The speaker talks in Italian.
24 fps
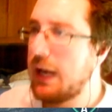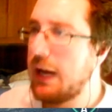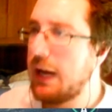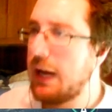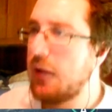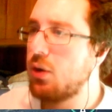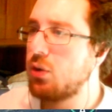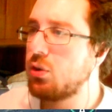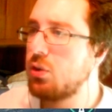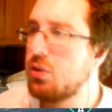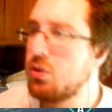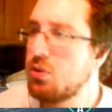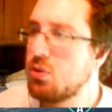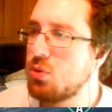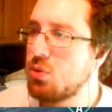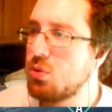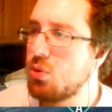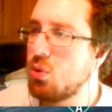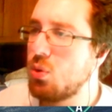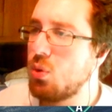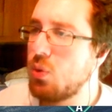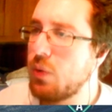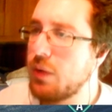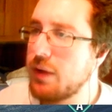Allora, se
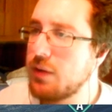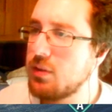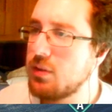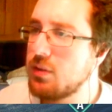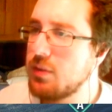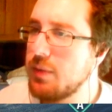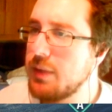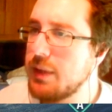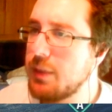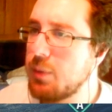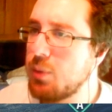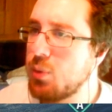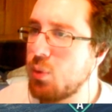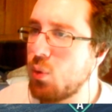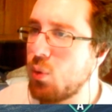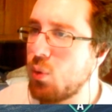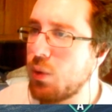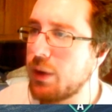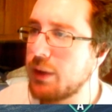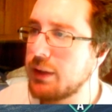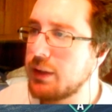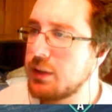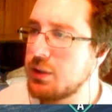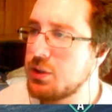distruggo questo mi dà più
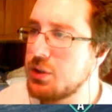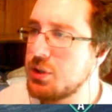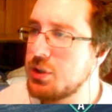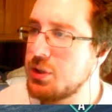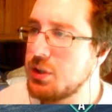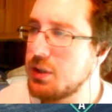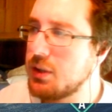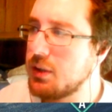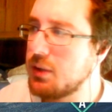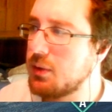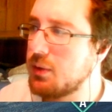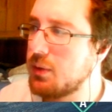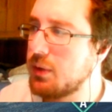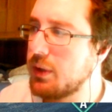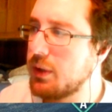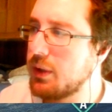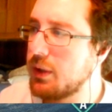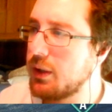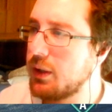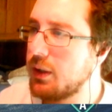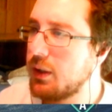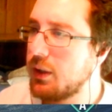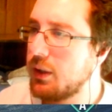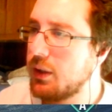
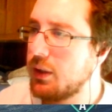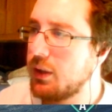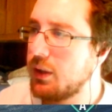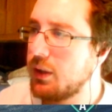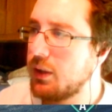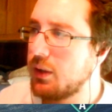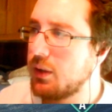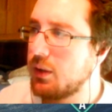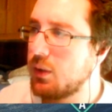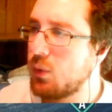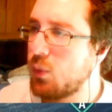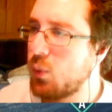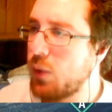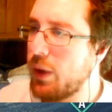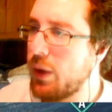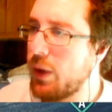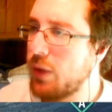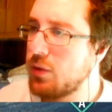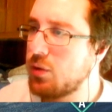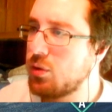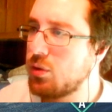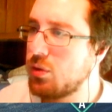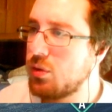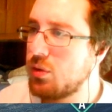45.
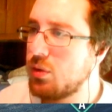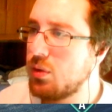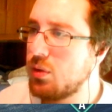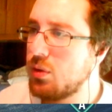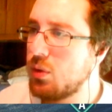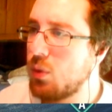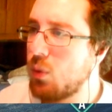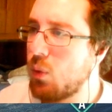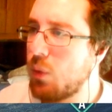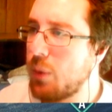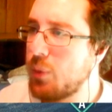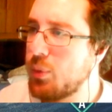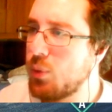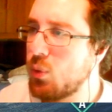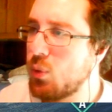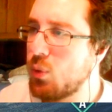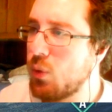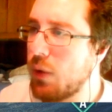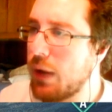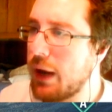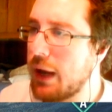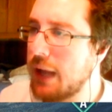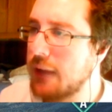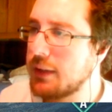Questo qua più
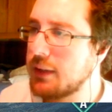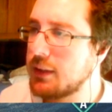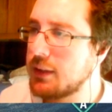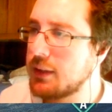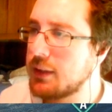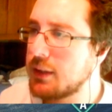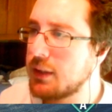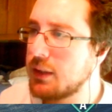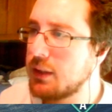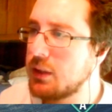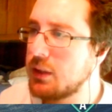40,